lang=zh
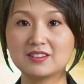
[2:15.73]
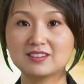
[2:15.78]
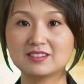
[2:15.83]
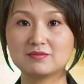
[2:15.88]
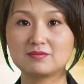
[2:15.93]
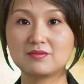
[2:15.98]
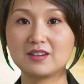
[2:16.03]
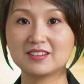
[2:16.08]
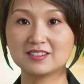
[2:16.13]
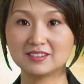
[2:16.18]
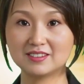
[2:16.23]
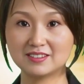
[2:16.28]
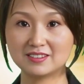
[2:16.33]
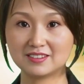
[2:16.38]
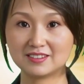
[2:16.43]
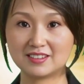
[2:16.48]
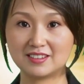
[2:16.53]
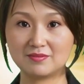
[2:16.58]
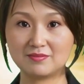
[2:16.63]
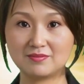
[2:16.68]
从二
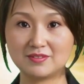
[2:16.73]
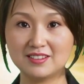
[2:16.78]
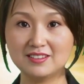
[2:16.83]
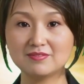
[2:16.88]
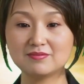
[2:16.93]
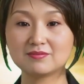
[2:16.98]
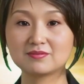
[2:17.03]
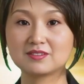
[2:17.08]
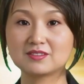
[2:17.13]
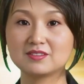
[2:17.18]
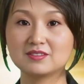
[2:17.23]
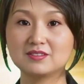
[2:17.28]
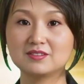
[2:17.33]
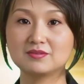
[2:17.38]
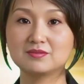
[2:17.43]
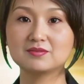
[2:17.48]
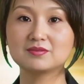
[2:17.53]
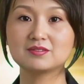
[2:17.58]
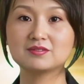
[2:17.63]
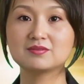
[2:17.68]
零一六年七
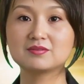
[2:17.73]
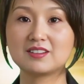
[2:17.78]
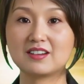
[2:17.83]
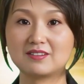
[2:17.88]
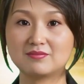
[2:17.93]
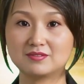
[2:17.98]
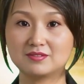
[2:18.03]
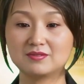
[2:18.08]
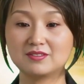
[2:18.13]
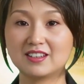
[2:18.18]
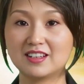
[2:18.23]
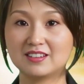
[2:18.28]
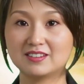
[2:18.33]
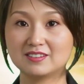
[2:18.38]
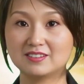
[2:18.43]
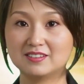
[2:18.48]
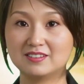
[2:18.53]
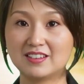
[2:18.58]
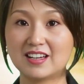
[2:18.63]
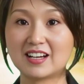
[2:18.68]
月到二零二
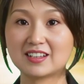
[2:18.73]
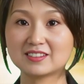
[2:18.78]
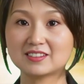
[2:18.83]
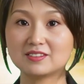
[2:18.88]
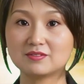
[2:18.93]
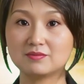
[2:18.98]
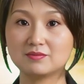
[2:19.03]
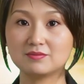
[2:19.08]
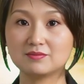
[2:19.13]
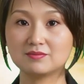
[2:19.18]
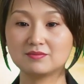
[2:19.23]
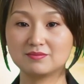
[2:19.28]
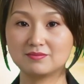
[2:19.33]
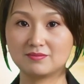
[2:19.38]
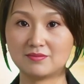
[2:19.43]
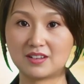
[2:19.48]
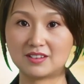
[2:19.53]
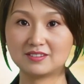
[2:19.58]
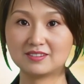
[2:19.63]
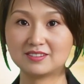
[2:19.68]
三年十一月，
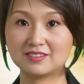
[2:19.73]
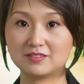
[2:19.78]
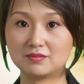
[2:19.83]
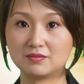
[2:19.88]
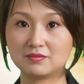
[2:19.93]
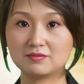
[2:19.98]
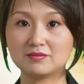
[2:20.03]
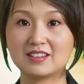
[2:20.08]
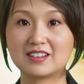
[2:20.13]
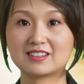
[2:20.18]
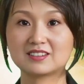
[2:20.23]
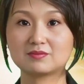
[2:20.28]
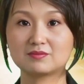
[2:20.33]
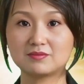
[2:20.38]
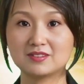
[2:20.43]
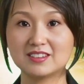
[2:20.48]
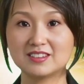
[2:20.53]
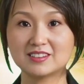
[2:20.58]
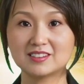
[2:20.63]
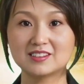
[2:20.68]
总共驱离
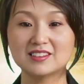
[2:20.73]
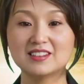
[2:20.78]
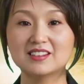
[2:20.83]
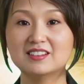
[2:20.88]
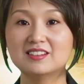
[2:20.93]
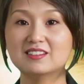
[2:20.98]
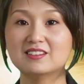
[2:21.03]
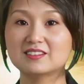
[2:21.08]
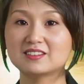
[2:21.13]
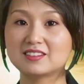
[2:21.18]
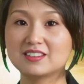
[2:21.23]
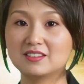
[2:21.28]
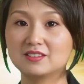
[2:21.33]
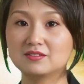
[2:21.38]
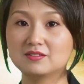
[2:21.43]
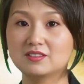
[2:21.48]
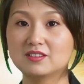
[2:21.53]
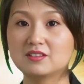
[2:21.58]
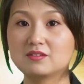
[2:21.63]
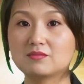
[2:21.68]
了九千一百
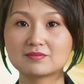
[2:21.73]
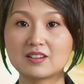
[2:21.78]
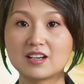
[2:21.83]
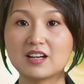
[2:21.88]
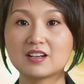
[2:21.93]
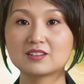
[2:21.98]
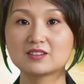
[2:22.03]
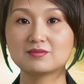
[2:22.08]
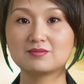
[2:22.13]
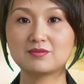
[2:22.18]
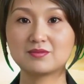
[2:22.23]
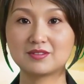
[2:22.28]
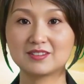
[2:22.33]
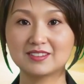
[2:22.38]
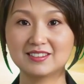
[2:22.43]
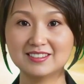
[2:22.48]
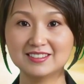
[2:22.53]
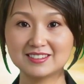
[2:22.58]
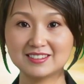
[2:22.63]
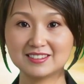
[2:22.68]
艘中国渔船。
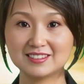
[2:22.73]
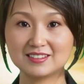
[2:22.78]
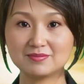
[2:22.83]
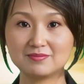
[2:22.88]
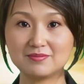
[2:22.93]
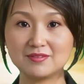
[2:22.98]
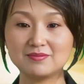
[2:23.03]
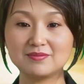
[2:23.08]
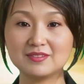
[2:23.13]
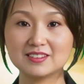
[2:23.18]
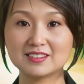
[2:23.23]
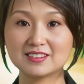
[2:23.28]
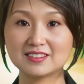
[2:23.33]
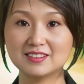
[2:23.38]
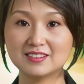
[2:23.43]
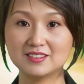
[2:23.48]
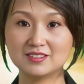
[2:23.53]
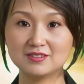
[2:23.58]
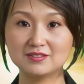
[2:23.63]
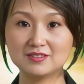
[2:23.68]
与此
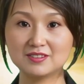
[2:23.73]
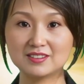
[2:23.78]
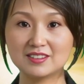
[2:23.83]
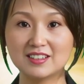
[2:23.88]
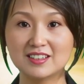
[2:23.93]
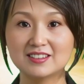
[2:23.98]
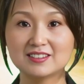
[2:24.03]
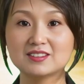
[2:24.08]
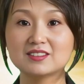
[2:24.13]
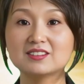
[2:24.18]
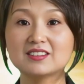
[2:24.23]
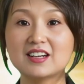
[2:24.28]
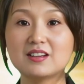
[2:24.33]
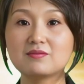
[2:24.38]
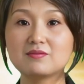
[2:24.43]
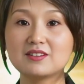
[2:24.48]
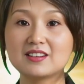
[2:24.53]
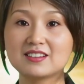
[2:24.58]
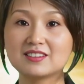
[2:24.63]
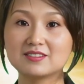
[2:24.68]
同时，台
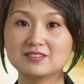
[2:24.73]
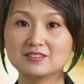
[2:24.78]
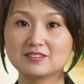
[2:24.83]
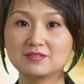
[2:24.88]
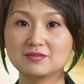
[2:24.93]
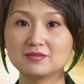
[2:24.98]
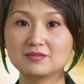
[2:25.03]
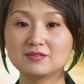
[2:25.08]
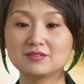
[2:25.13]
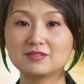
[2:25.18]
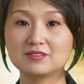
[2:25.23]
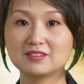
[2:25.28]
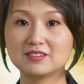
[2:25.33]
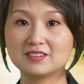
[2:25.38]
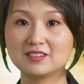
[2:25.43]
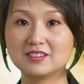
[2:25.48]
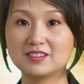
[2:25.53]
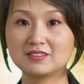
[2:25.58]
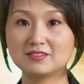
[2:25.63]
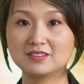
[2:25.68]
湾国防部通报
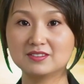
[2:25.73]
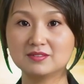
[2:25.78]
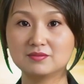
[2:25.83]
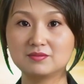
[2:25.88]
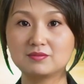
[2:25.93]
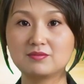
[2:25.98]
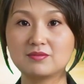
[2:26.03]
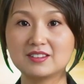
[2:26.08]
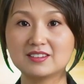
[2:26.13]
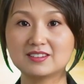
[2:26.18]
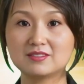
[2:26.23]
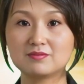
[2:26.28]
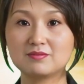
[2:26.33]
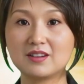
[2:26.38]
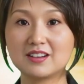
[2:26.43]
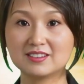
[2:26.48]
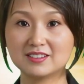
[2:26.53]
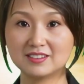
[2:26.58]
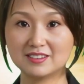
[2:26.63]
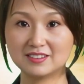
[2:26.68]
称，三月十
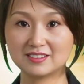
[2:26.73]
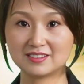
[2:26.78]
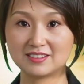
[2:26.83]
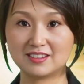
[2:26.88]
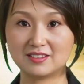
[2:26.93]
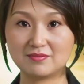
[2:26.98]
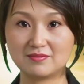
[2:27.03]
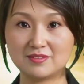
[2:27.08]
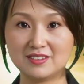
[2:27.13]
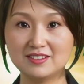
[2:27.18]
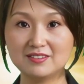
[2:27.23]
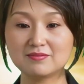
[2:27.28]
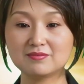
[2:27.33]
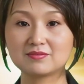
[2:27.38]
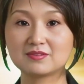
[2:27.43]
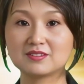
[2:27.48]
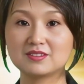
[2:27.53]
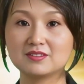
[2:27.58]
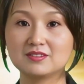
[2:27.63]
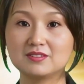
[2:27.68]
二日有十架
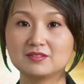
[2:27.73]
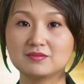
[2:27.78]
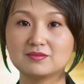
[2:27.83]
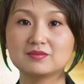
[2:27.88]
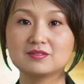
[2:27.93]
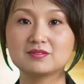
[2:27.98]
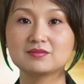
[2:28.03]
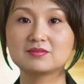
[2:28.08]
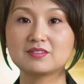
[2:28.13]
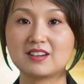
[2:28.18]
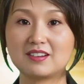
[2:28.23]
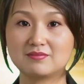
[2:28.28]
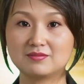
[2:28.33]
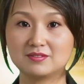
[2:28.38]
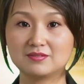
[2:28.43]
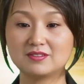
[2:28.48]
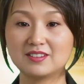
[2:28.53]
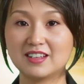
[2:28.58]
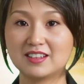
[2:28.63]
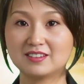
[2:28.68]
解放军战机
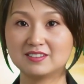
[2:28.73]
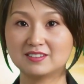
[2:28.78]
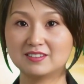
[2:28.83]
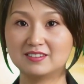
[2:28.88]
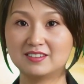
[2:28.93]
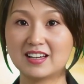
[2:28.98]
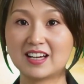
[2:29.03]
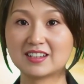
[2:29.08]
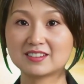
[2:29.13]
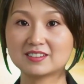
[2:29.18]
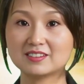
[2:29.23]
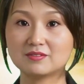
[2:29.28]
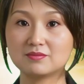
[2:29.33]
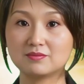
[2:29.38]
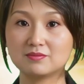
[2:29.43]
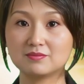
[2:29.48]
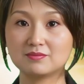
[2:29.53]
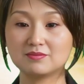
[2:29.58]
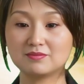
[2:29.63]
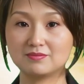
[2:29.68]
和九艘军
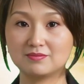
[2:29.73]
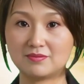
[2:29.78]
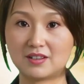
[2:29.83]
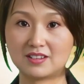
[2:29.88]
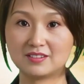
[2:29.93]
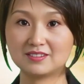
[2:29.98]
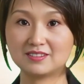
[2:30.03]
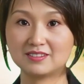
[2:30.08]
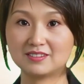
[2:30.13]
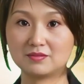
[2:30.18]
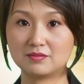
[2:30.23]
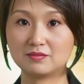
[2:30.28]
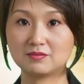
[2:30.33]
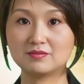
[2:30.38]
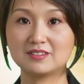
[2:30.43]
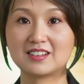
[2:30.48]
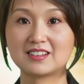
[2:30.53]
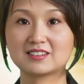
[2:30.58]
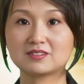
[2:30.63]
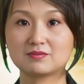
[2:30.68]
舰在台海
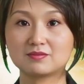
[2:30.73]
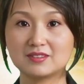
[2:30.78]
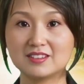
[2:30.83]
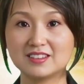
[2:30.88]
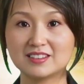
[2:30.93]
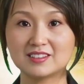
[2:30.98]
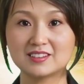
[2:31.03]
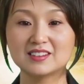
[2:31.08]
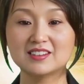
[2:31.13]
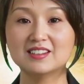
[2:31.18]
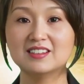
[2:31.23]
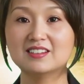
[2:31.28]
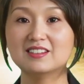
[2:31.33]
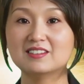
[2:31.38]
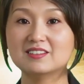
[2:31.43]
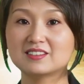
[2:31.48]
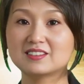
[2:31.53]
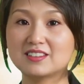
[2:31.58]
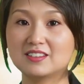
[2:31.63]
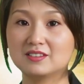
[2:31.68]
周边活动。
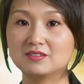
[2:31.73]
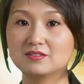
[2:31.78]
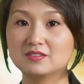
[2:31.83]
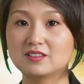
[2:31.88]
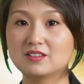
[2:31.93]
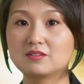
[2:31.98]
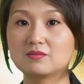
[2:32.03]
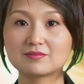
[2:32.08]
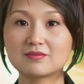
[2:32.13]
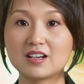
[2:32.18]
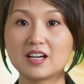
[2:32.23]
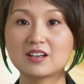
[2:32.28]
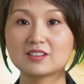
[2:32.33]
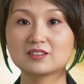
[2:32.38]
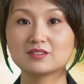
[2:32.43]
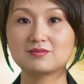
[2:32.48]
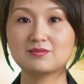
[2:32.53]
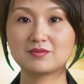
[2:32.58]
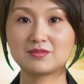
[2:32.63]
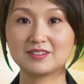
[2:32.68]
其中有一架无
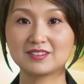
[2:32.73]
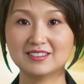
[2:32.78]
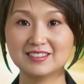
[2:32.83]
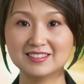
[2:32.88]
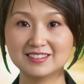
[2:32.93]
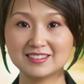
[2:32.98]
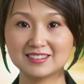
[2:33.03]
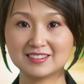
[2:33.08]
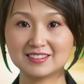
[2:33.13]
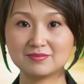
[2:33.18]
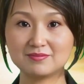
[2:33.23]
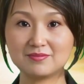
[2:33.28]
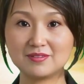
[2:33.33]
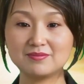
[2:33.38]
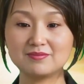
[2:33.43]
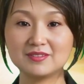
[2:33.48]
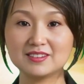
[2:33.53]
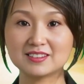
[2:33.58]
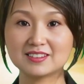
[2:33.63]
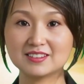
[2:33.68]
人机越过了
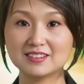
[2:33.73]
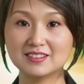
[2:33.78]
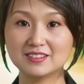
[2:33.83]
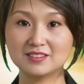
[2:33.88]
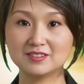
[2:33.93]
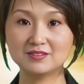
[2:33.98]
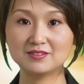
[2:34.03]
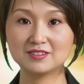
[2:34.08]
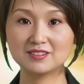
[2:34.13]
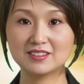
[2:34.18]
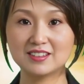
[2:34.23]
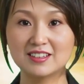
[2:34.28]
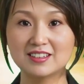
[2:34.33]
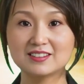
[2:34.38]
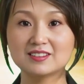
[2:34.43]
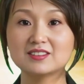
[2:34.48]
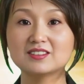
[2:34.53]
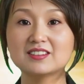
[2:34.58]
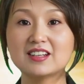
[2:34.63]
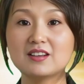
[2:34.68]
台海中线，
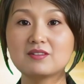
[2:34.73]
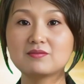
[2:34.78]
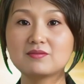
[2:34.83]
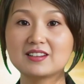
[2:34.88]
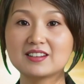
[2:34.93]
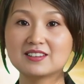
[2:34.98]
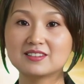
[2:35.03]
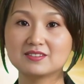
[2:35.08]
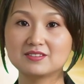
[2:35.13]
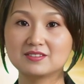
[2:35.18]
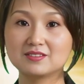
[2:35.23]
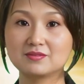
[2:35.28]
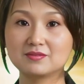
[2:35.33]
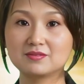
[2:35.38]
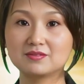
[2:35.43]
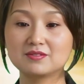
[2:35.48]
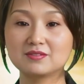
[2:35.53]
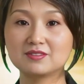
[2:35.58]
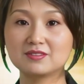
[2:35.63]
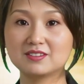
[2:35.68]
飞到台湾东
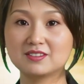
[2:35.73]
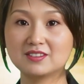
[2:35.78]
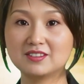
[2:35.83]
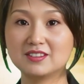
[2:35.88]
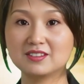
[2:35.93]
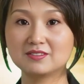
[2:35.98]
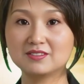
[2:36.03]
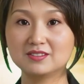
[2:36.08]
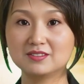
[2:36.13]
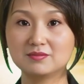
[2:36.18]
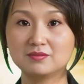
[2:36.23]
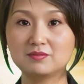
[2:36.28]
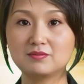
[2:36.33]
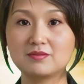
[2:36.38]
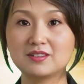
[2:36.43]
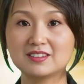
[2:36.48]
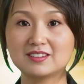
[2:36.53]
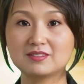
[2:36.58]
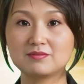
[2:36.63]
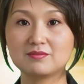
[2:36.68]
部空域；
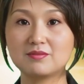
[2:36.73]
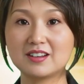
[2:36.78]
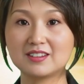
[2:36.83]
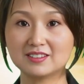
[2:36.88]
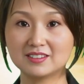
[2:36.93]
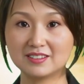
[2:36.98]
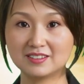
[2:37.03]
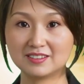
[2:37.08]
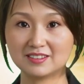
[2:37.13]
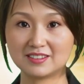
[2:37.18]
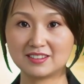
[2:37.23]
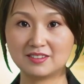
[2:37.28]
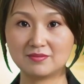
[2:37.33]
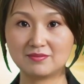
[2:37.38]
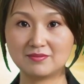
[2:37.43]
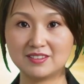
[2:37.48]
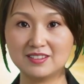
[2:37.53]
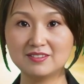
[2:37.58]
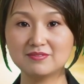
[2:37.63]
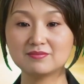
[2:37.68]
另外三架战
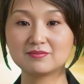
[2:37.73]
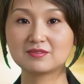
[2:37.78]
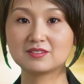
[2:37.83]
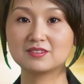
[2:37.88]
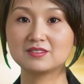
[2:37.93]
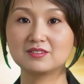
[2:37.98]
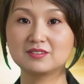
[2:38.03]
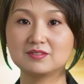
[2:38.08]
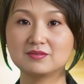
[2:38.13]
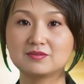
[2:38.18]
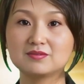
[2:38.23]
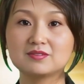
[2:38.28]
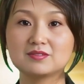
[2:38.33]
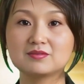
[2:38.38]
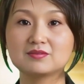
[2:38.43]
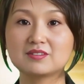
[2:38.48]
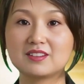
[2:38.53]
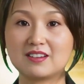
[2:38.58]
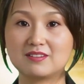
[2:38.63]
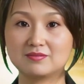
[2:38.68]
机闯入了西
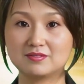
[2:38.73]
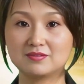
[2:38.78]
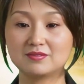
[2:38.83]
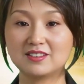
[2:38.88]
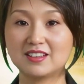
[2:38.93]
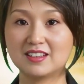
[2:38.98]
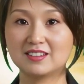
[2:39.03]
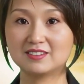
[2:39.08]
南空域。